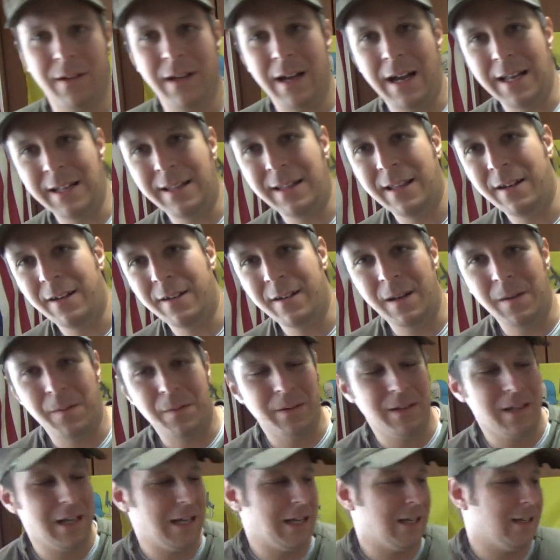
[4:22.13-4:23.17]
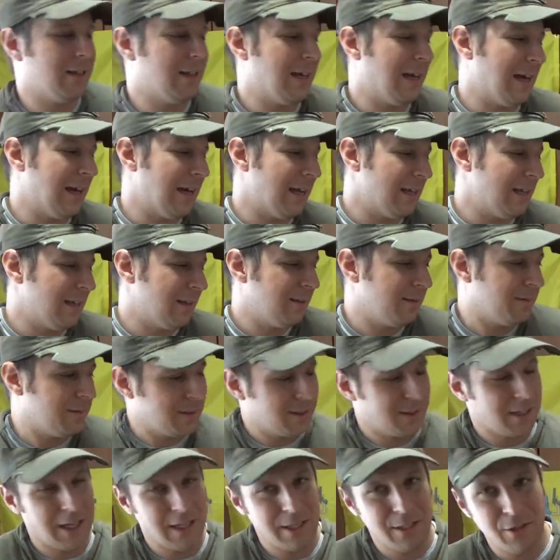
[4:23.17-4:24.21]
が入ってるのをだいたい
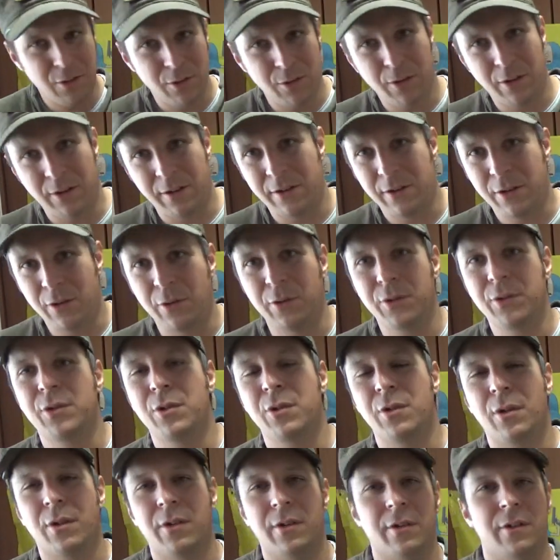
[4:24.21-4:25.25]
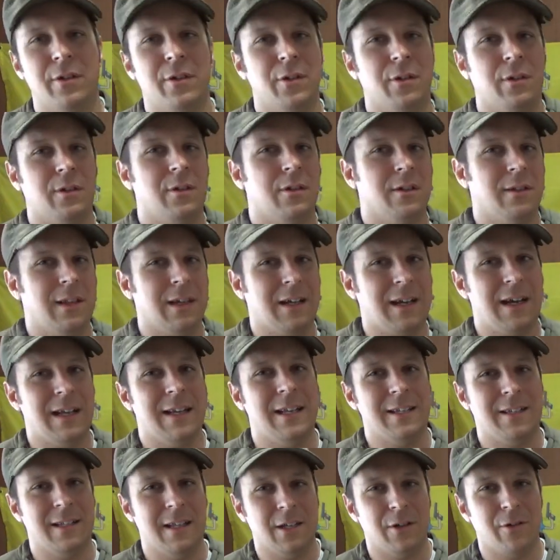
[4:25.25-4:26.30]
30ドル、40ドル、ちょっと高い
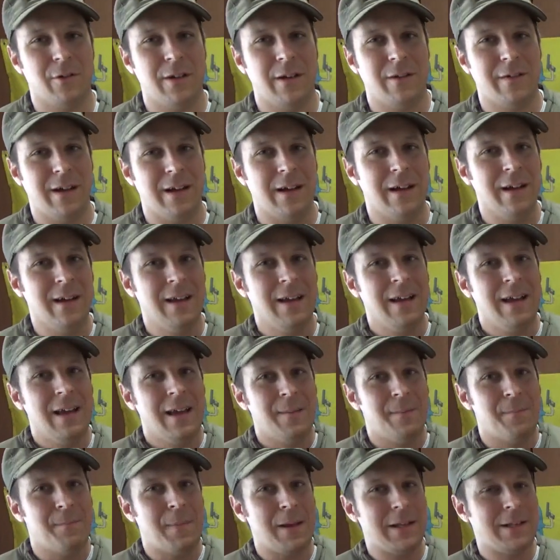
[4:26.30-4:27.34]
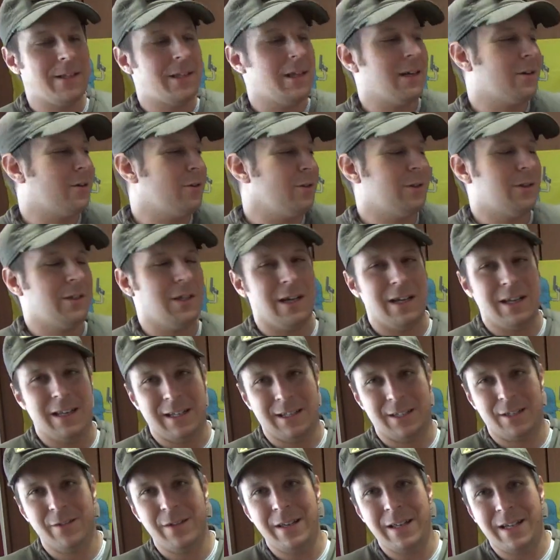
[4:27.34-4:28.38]
ですね。これはめちゃくちゃ
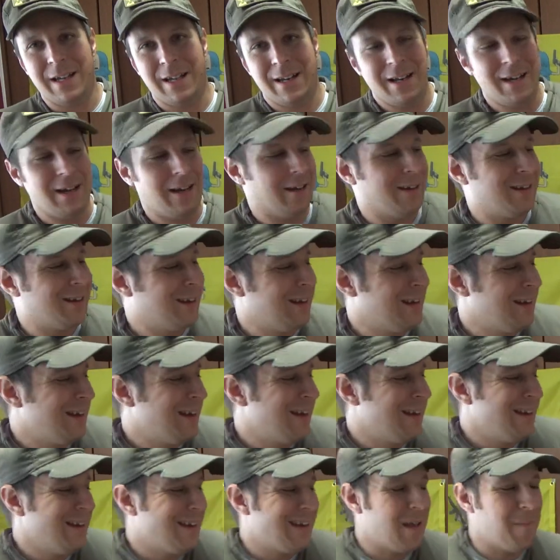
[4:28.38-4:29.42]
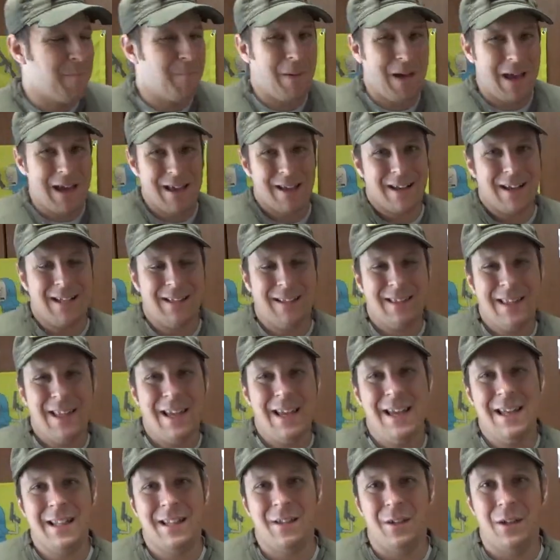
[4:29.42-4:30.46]
安いから、いっぱい買っ
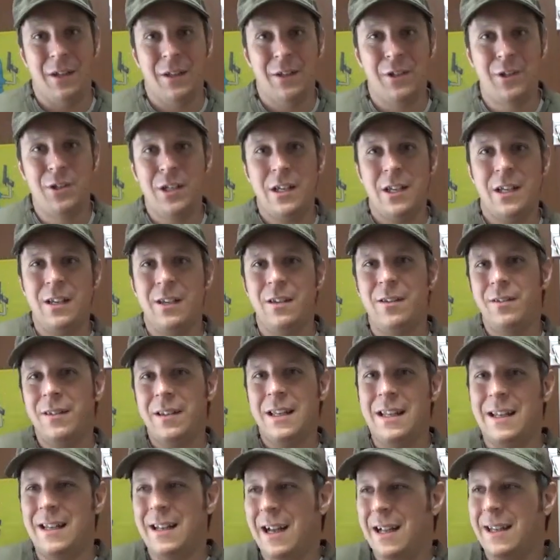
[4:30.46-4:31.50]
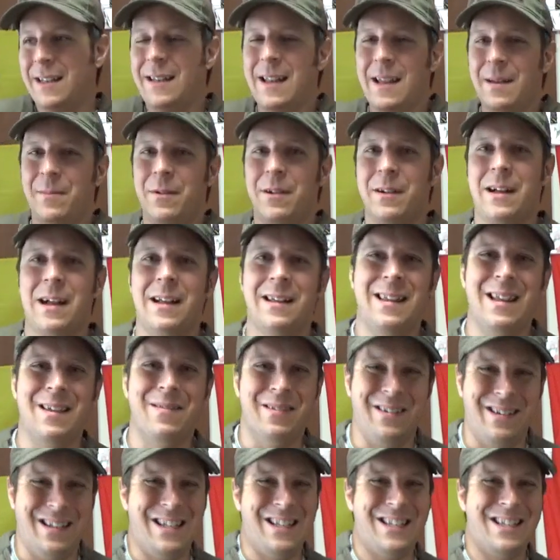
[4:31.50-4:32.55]
て、と、自由に何でもかんで
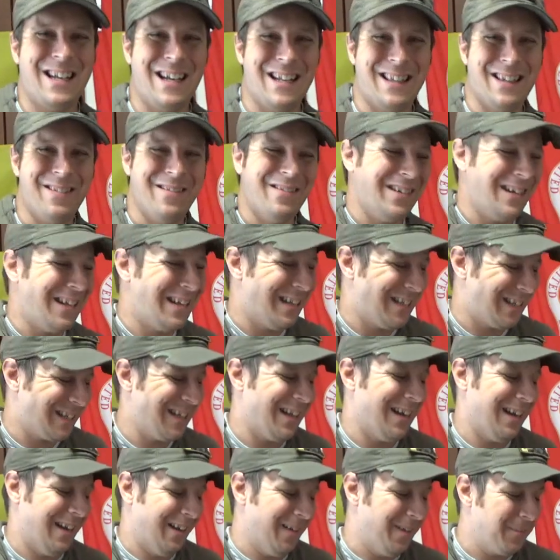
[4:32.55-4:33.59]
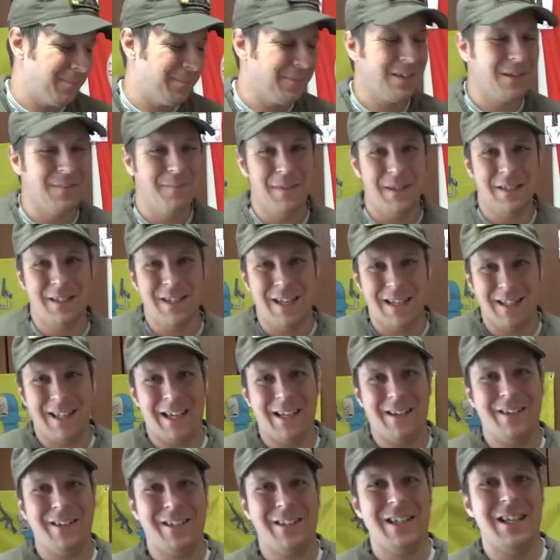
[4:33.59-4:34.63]
も、ね、使ってもいいですから、めっちゃ
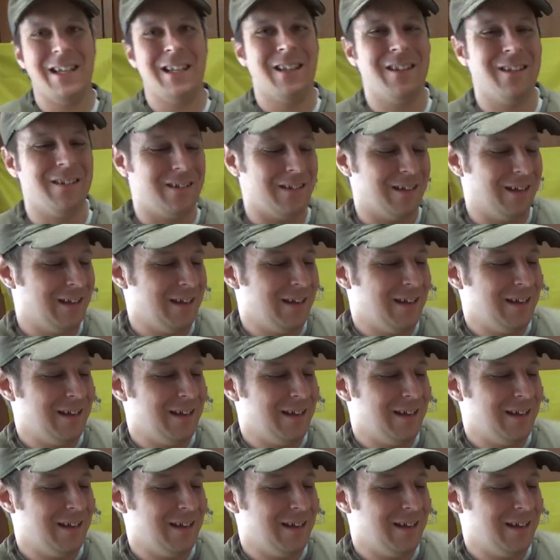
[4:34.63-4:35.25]
楽しいと、